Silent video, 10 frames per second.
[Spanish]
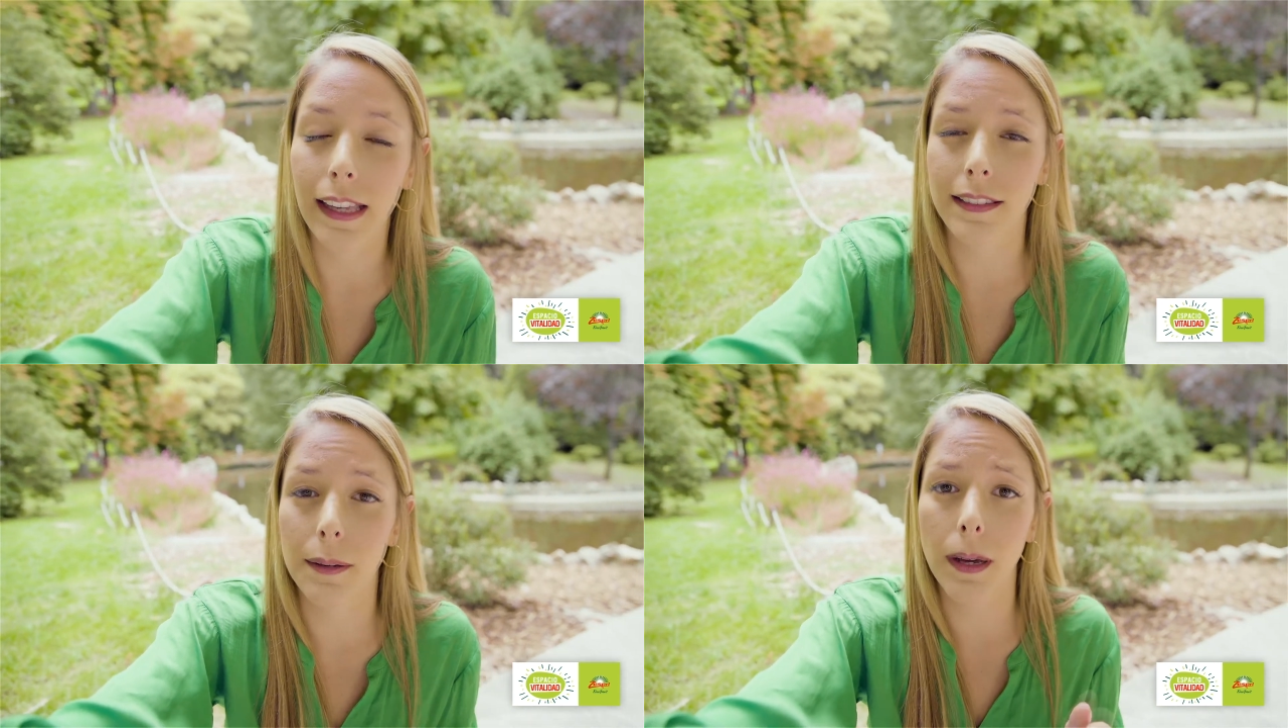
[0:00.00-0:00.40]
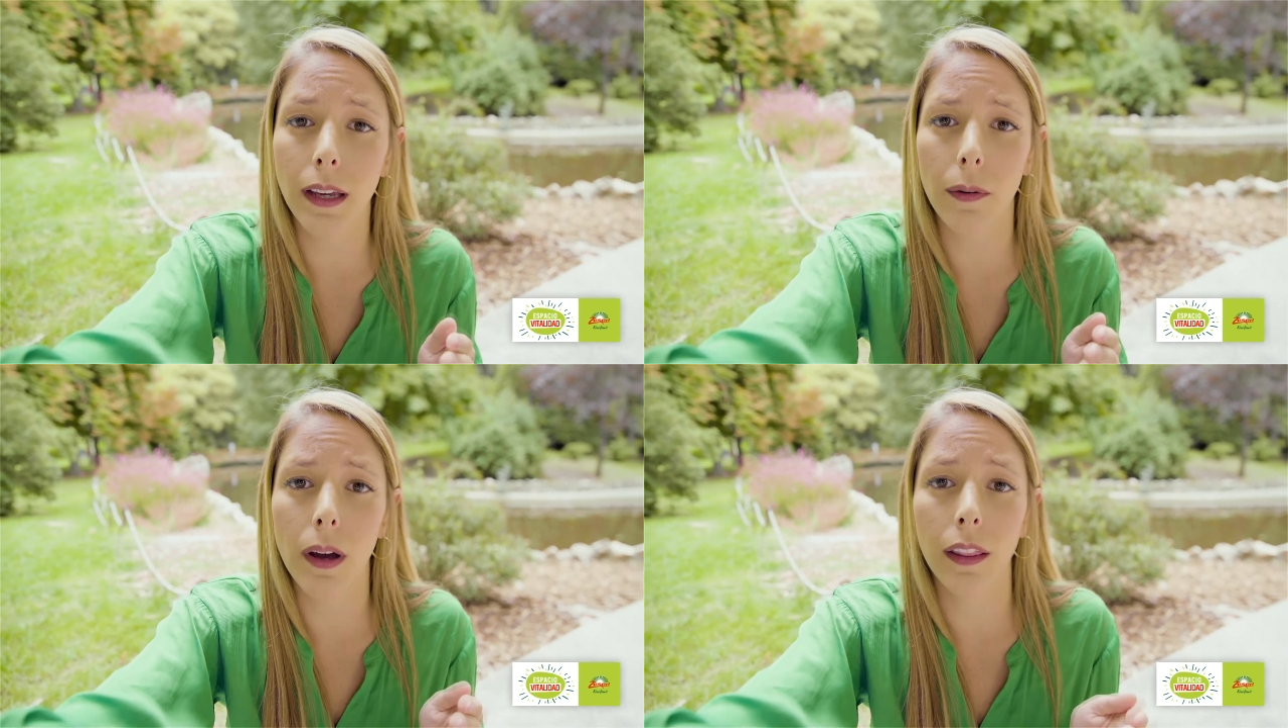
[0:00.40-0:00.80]
que sepas
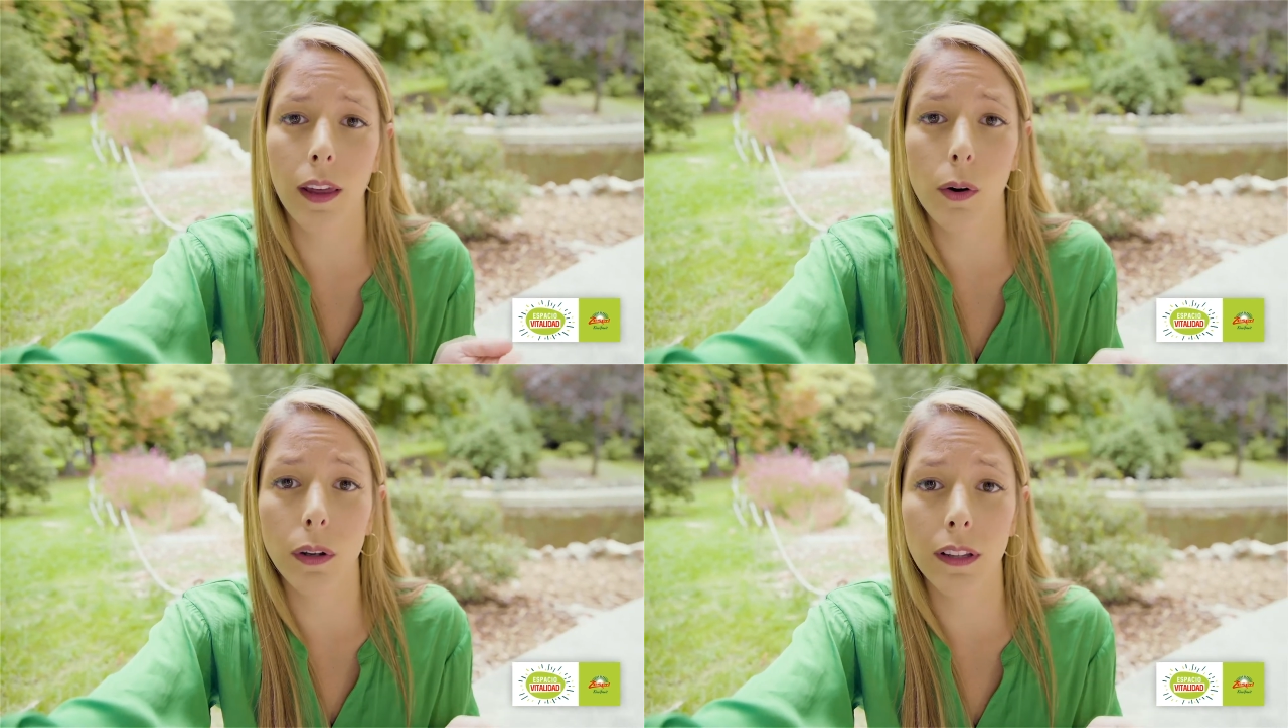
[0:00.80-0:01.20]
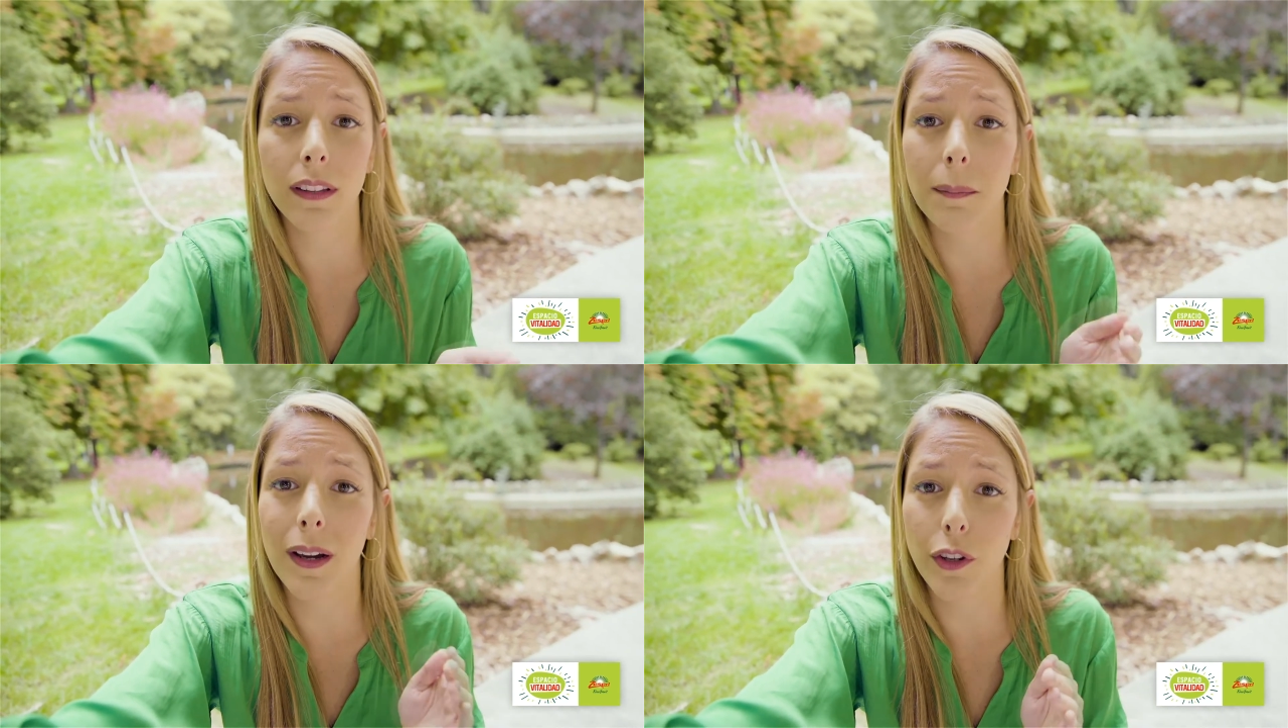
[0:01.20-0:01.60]
que va de orden
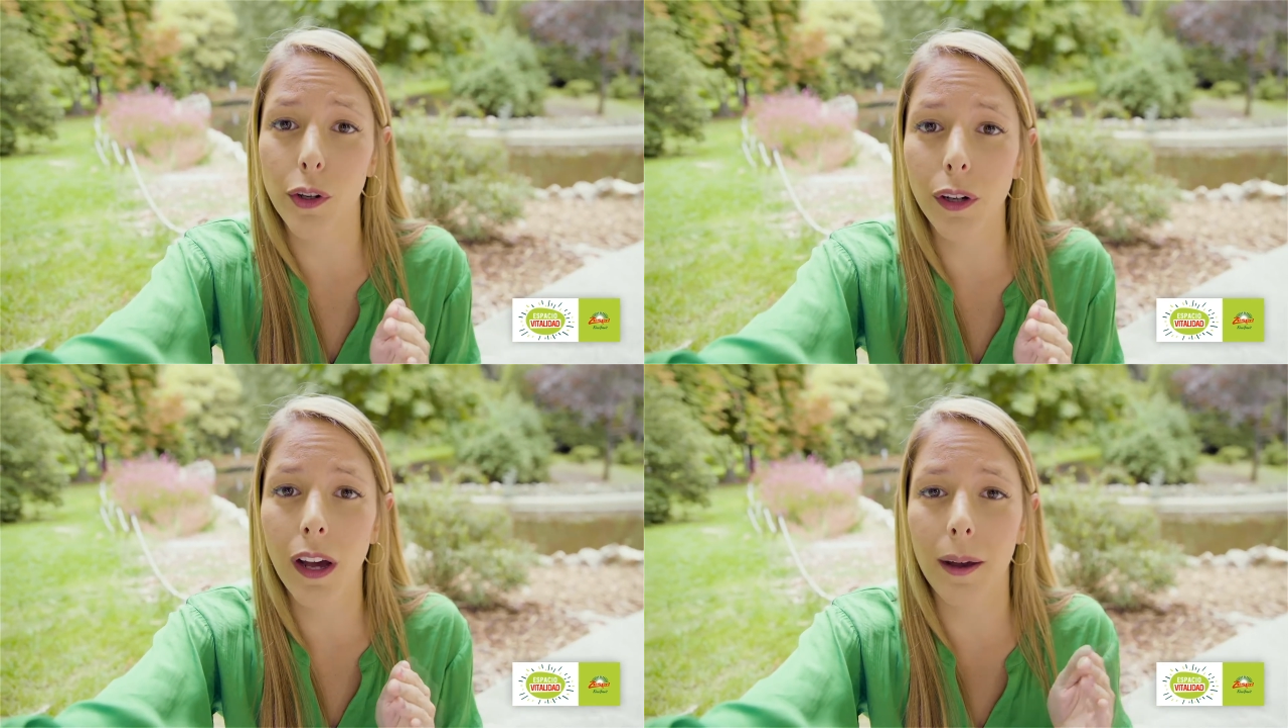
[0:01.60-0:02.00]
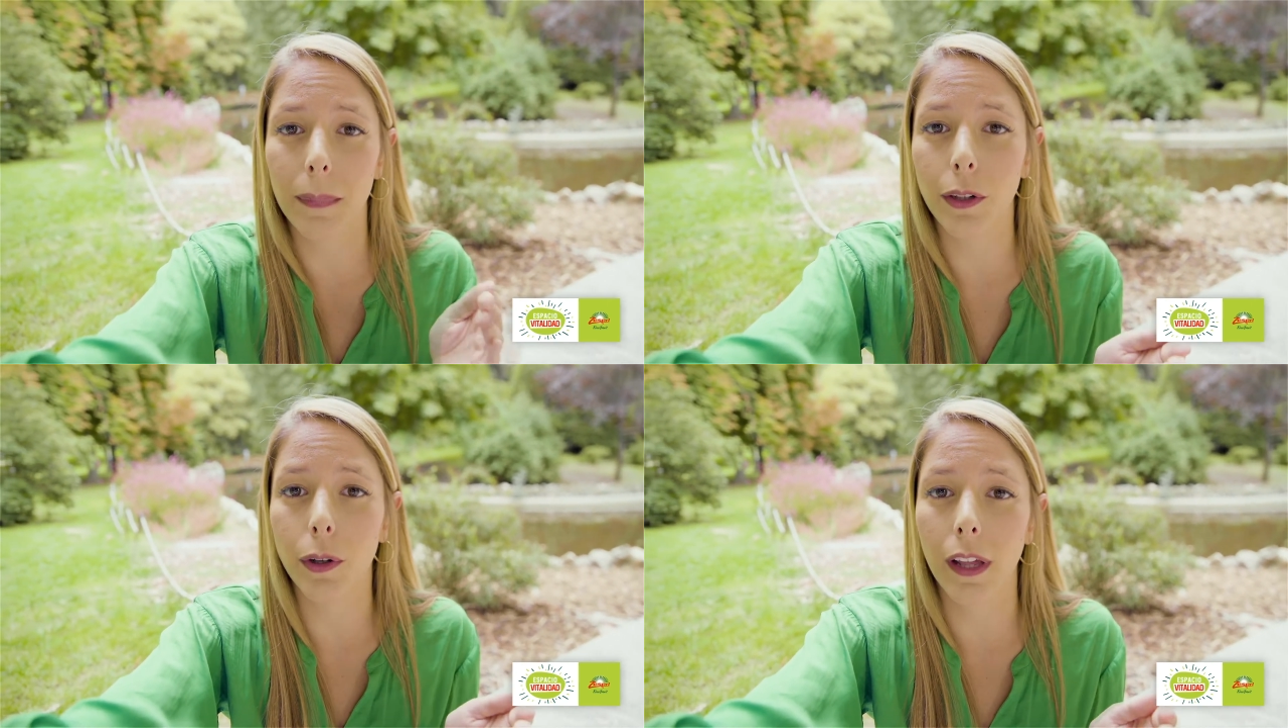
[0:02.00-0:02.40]
de mayor a
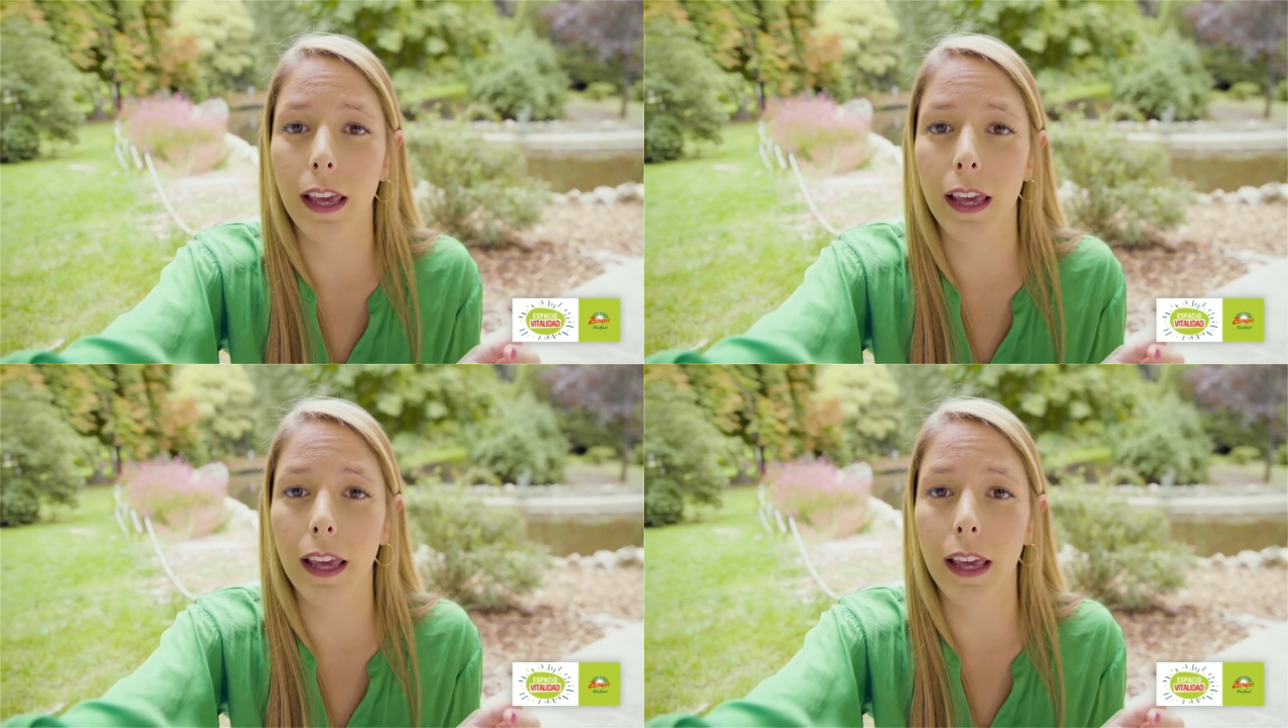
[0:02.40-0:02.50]
menor,